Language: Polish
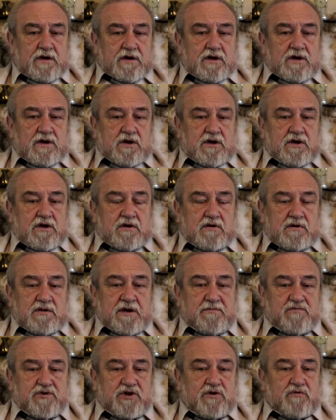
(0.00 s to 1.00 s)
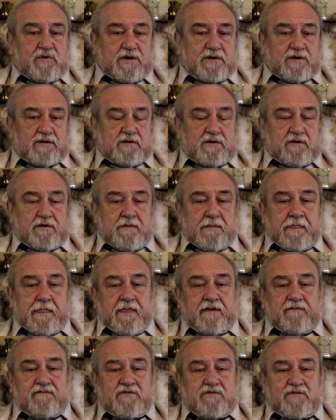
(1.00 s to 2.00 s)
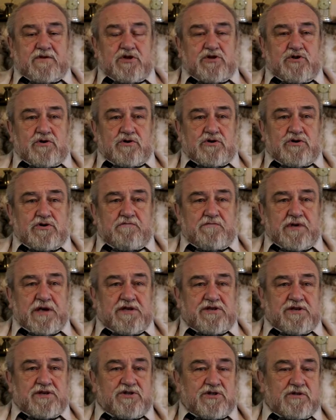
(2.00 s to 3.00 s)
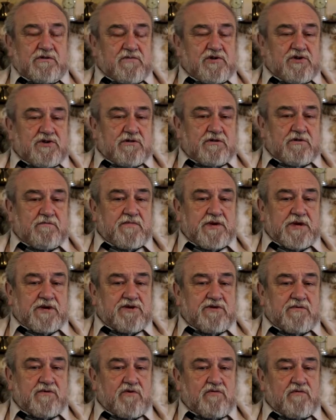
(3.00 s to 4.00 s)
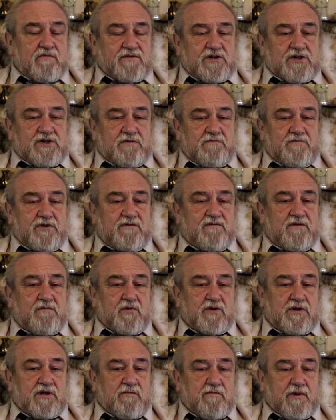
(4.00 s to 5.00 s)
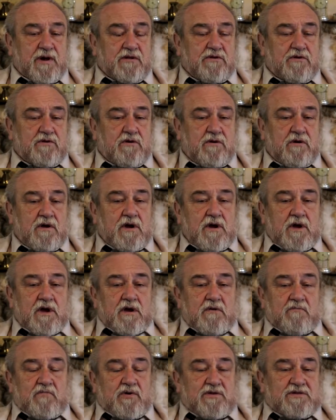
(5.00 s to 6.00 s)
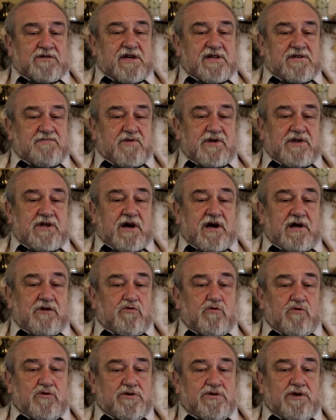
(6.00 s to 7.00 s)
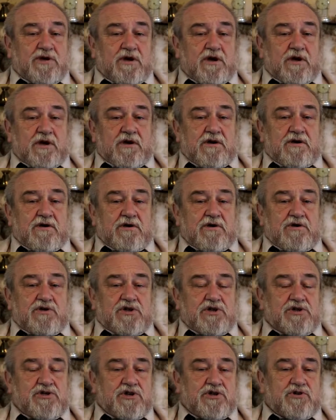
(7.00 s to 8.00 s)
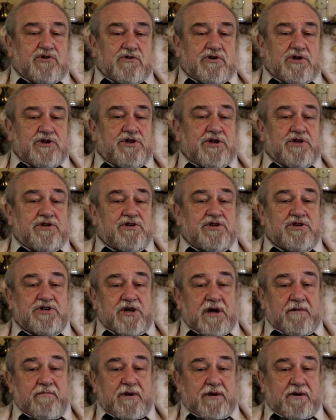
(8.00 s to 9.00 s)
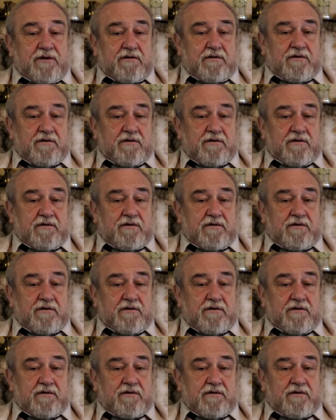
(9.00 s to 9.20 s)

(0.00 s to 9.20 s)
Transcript: Y, na przykład w 1571 roku w czasie bitwy pod Lepanto Polska sprzedała Turcji 60 y, tysięcy szabel.